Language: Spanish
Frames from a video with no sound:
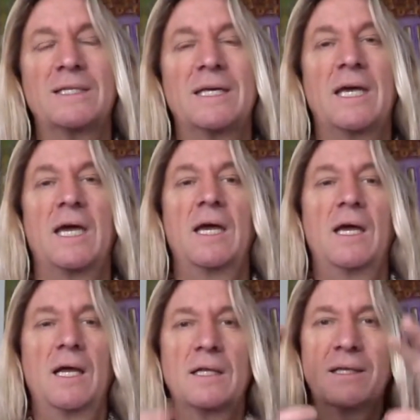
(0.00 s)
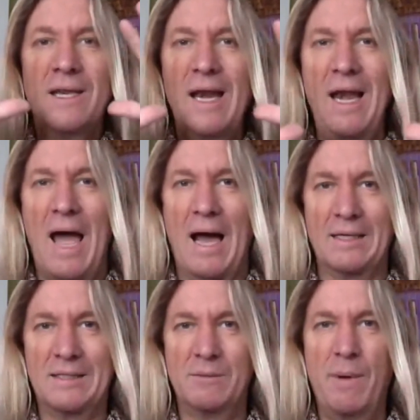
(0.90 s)
así que
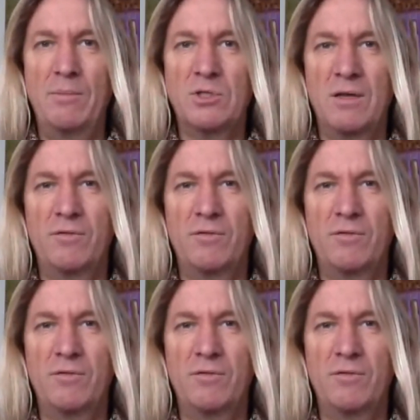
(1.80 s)
relax, vamos a